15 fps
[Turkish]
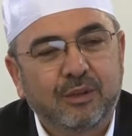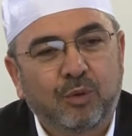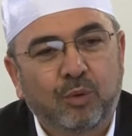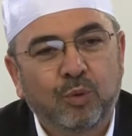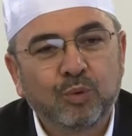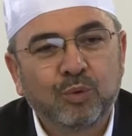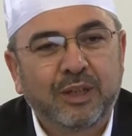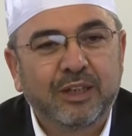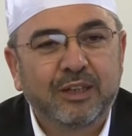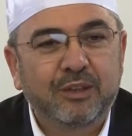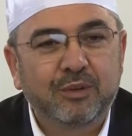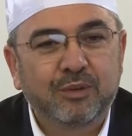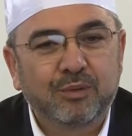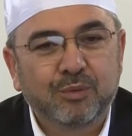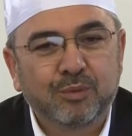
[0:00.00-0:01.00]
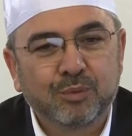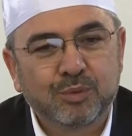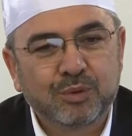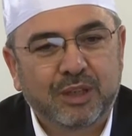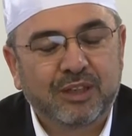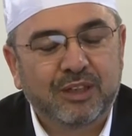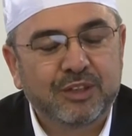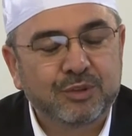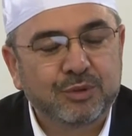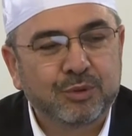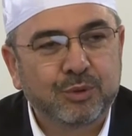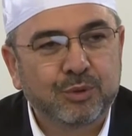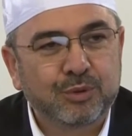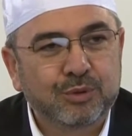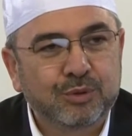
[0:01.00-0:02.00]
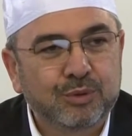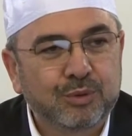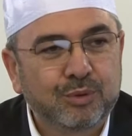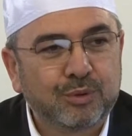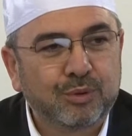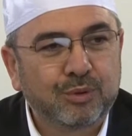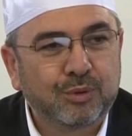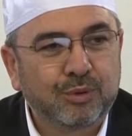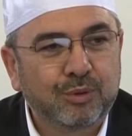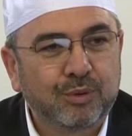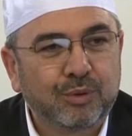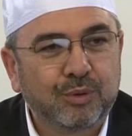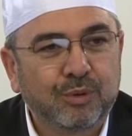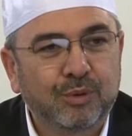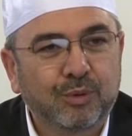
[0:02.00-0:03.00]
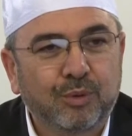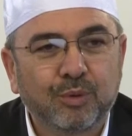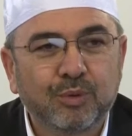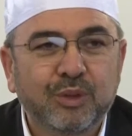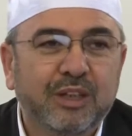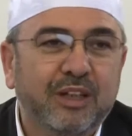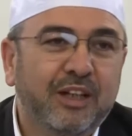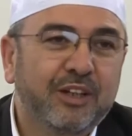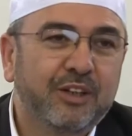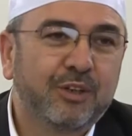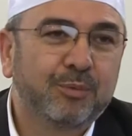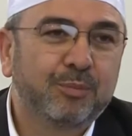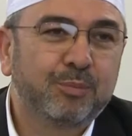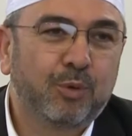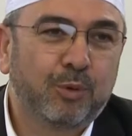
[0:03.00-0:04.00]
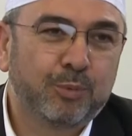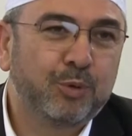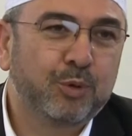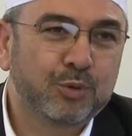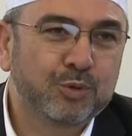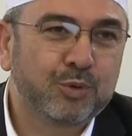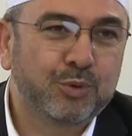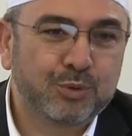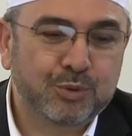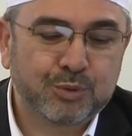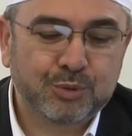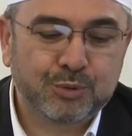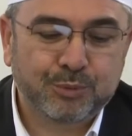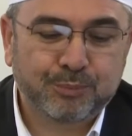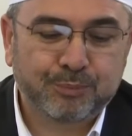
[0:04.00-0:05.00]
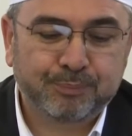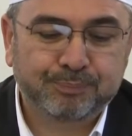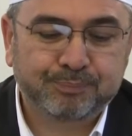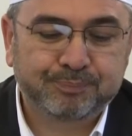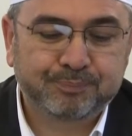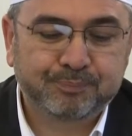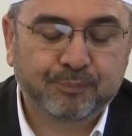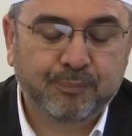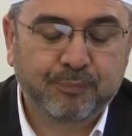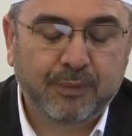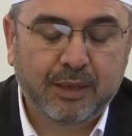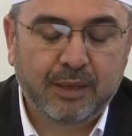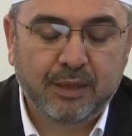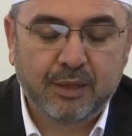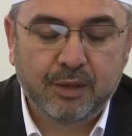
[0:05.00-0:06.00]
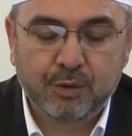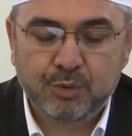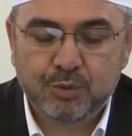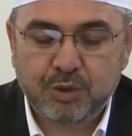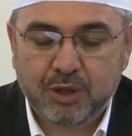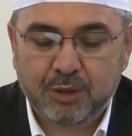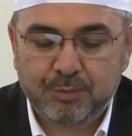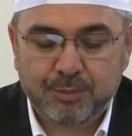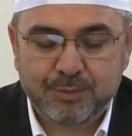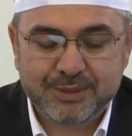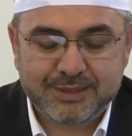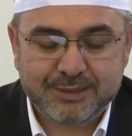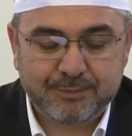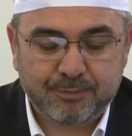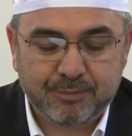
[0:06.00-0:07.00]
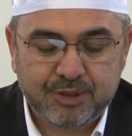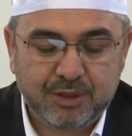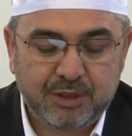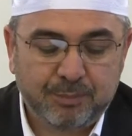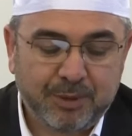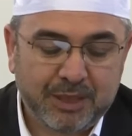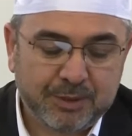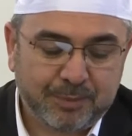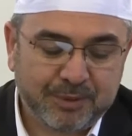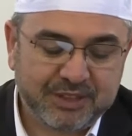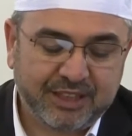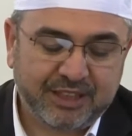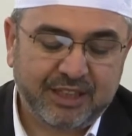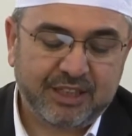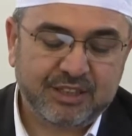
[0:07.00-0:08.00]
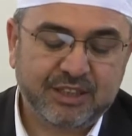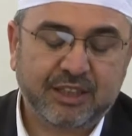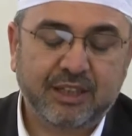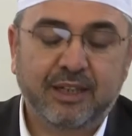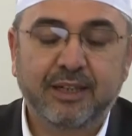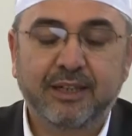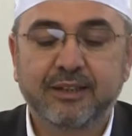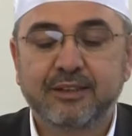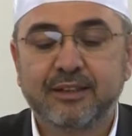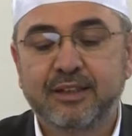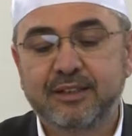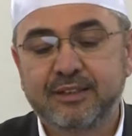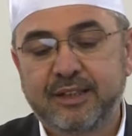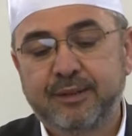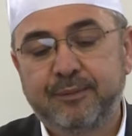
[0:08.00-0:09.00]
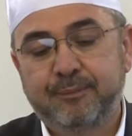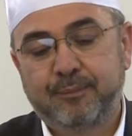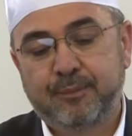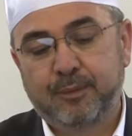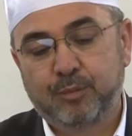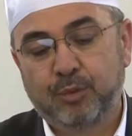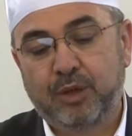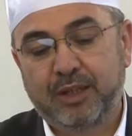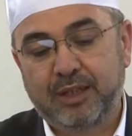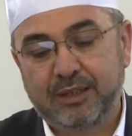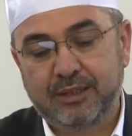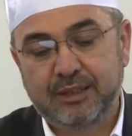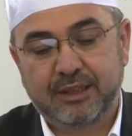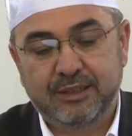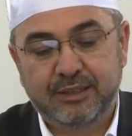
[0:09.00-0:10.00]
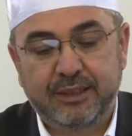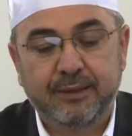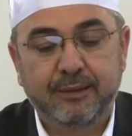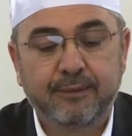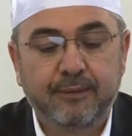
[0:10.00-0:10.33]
ondan uzaklaşıyor, ondan ayrılıp kopuyorsunuz. Yüce Rabbimiz şimdi peş peşe gelecek ayetlerde, bu ayetlerde